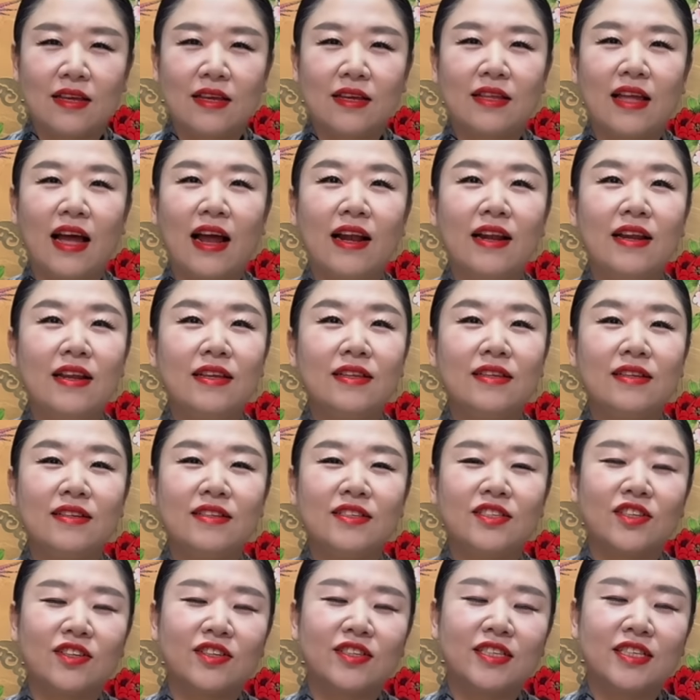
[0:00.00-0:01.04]
이 난리들을
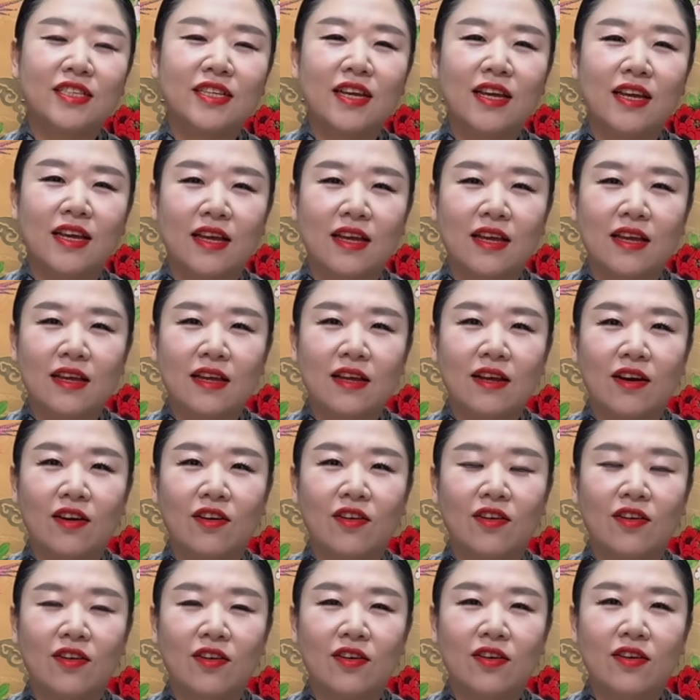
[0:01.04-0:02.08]
쳤지
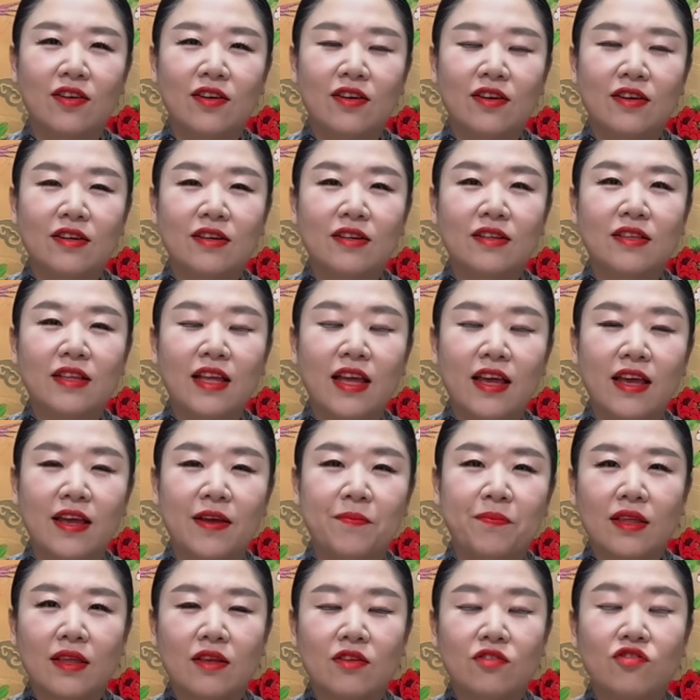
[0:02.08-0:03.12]
어 근데
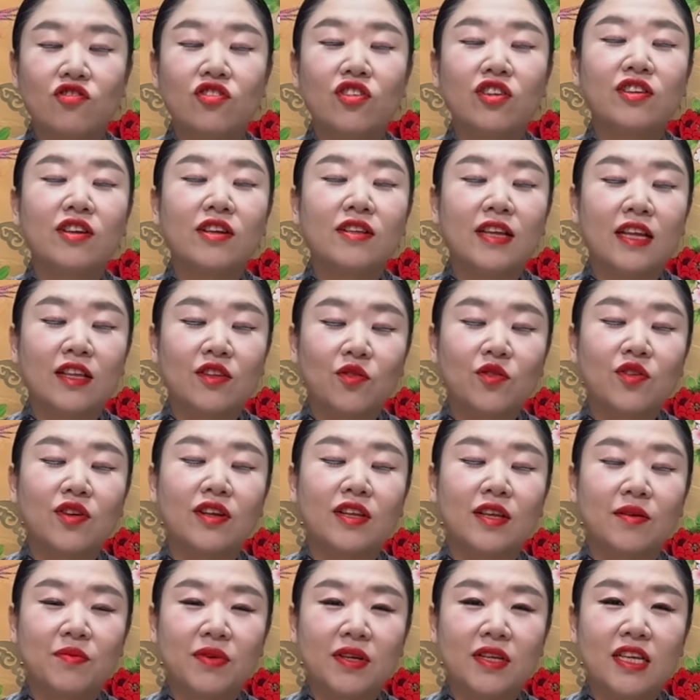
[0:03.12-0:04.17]
윤석열
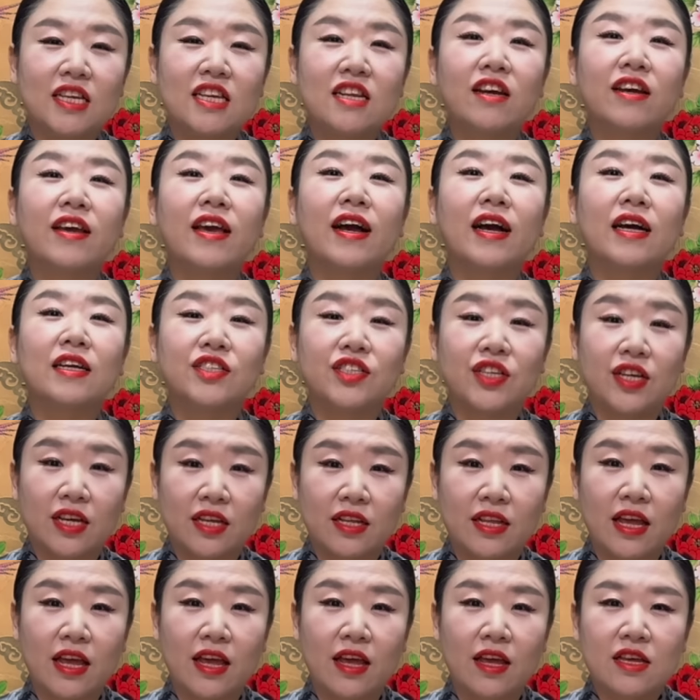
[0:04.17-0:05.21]
대통령님은 이렇게 가셔야
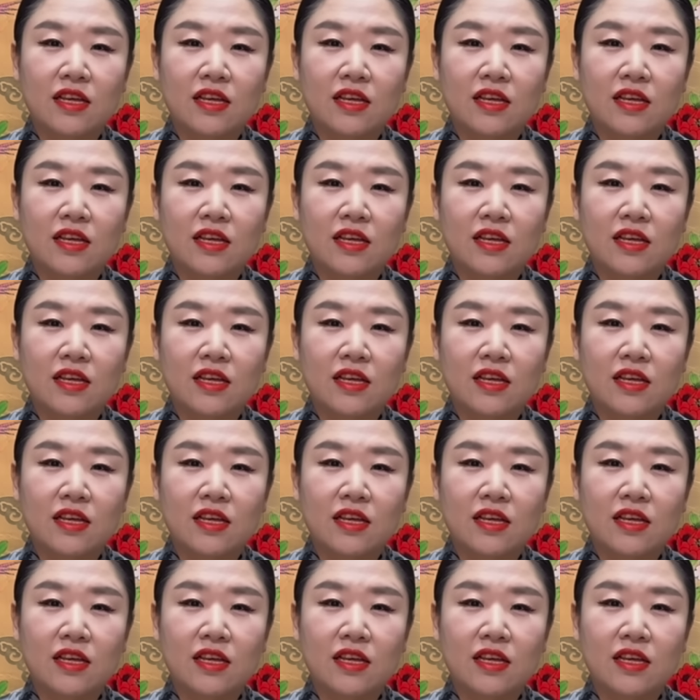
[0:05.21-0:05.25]
돼 어.